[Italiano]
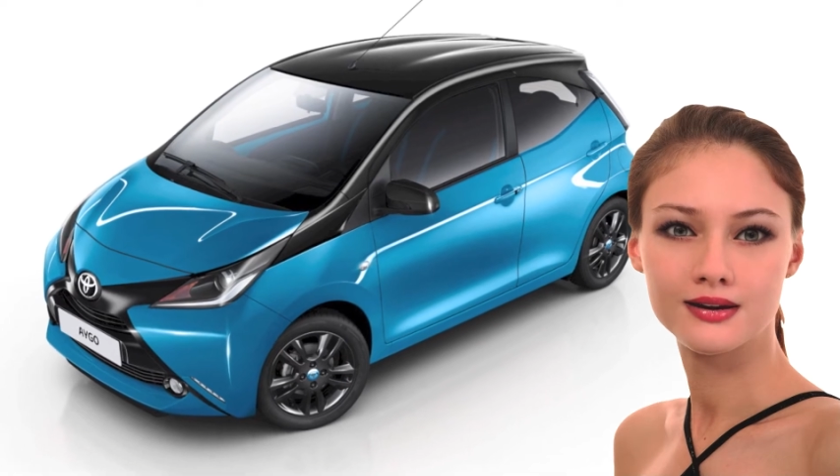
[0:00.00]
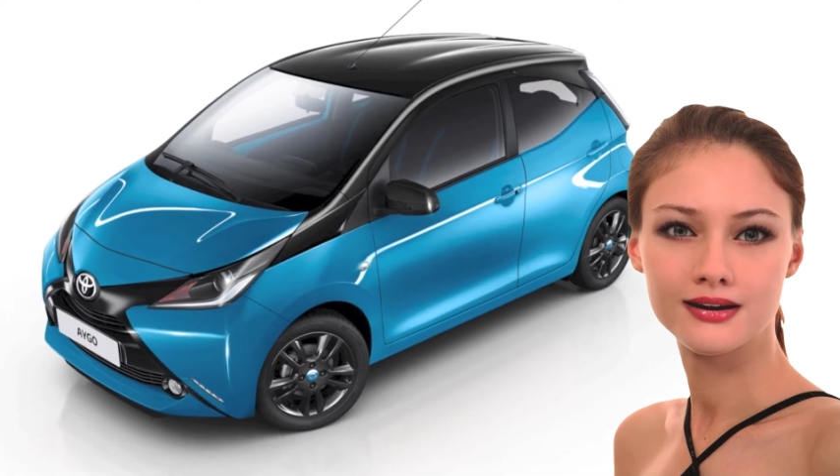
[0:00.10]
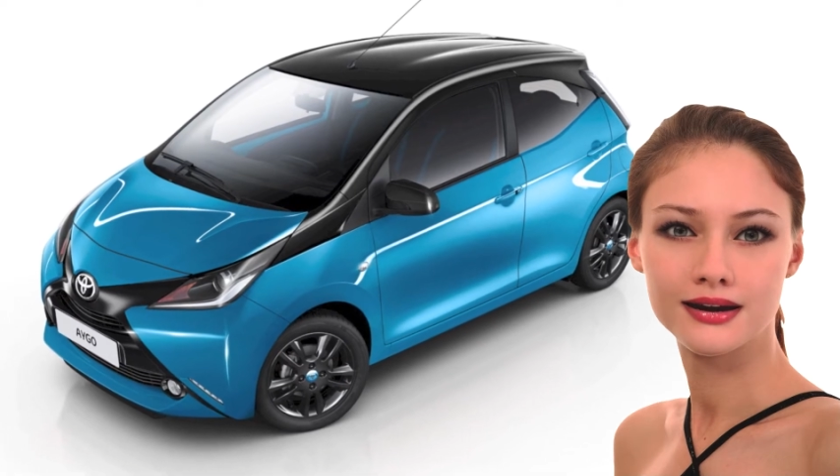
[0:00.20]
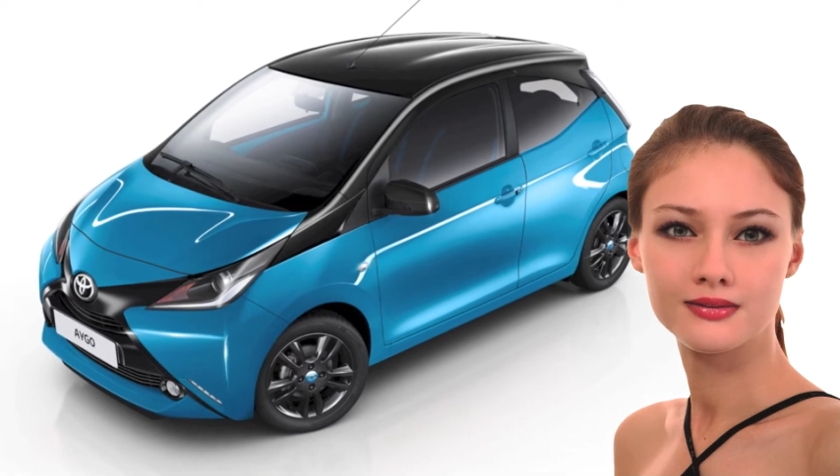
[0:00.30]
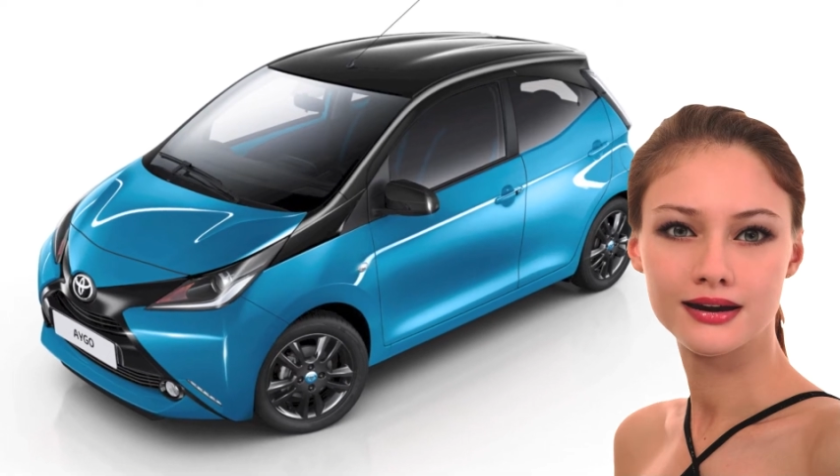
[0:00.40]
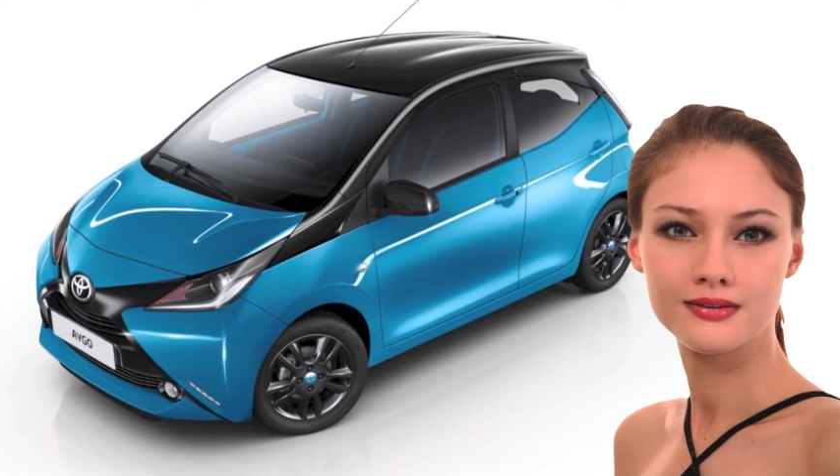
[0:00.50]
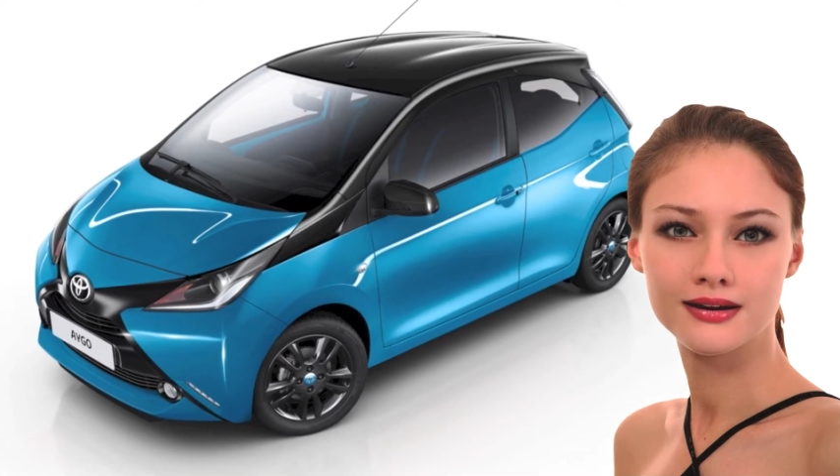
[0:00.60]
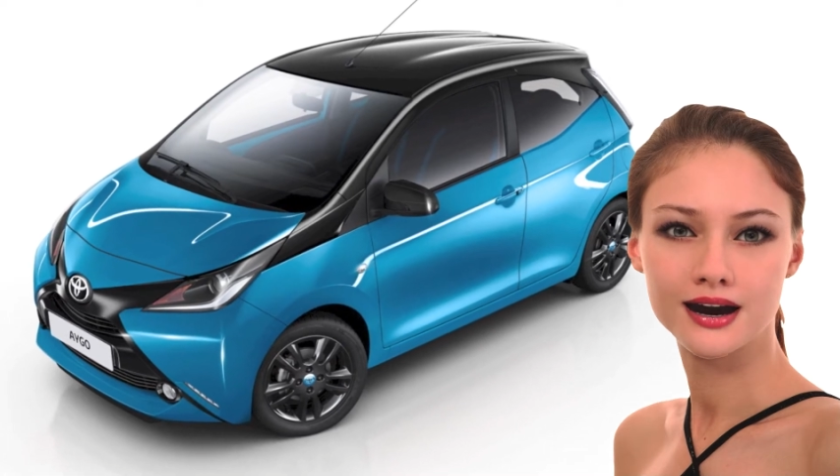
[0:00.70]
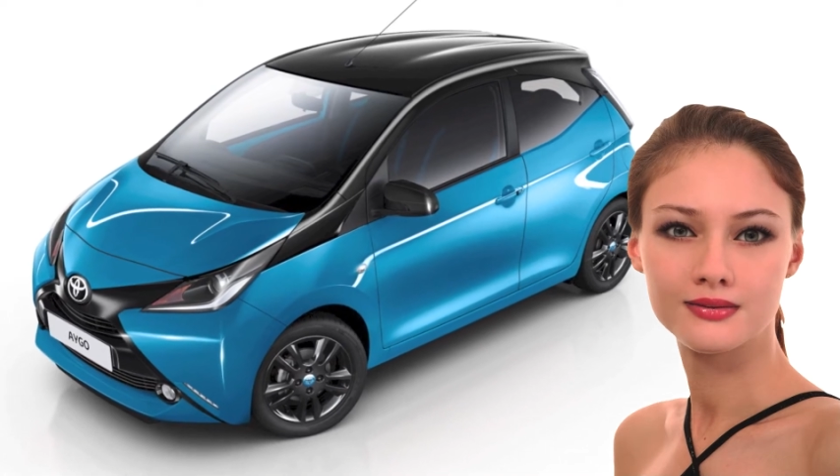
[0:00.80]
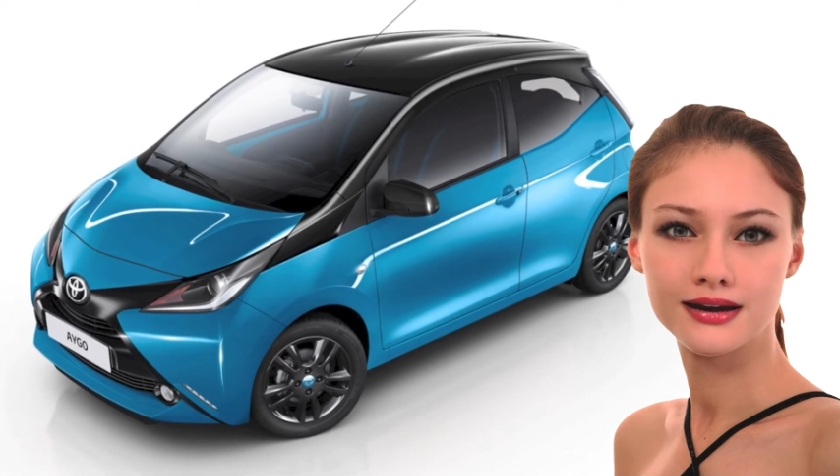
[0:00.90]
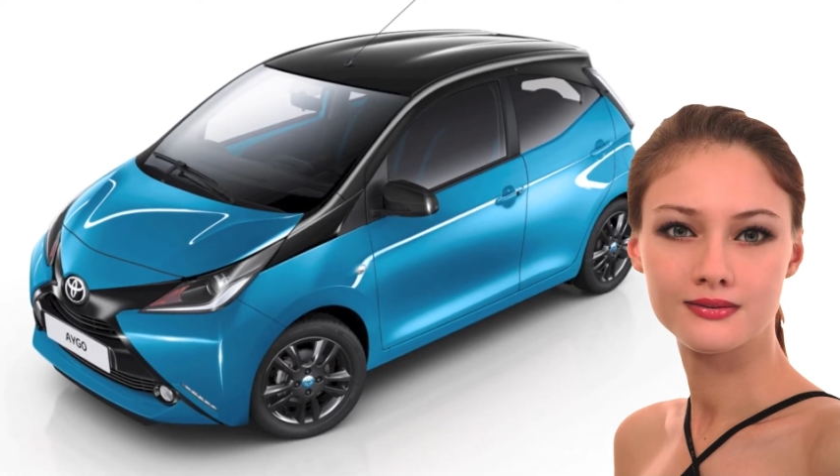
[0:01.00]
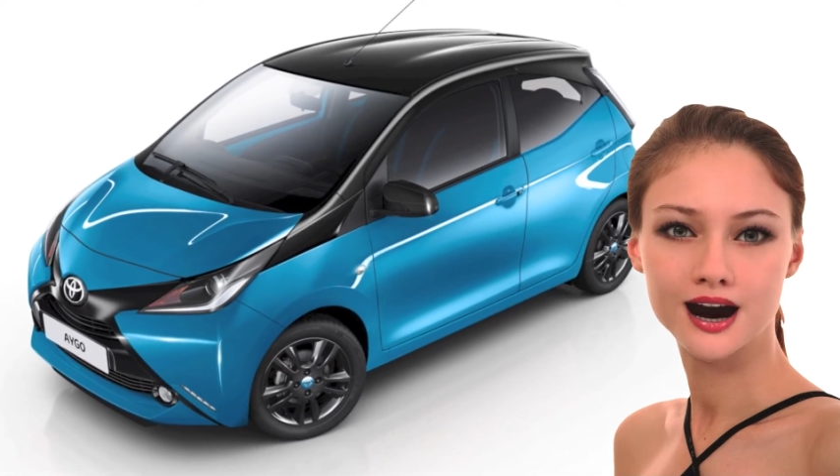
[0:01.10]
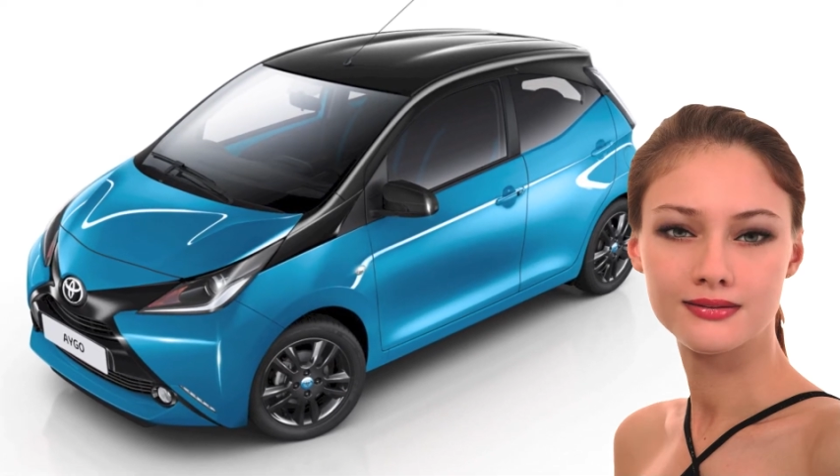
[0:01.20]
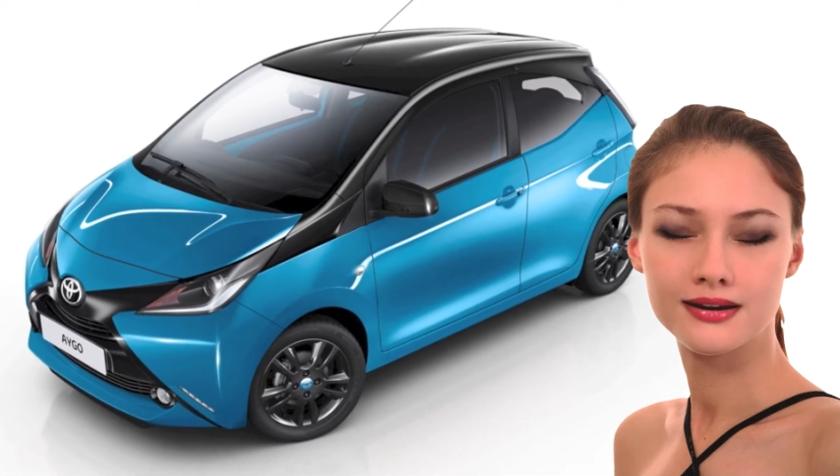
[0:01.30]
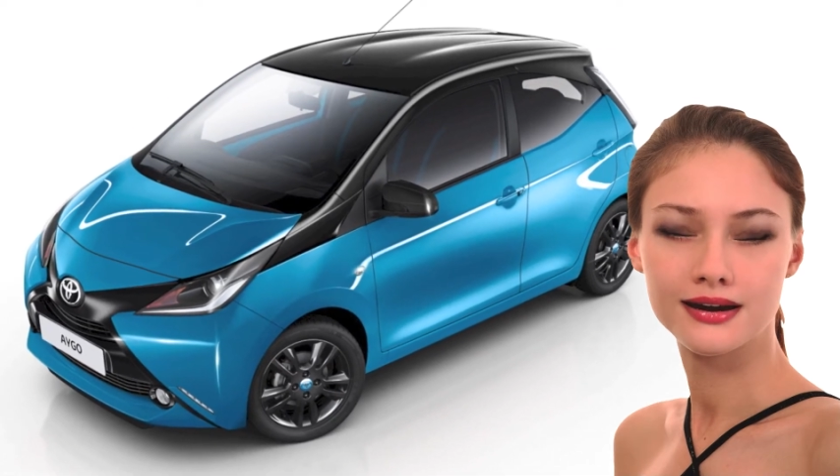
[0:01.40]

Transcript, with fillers: che emette appena 88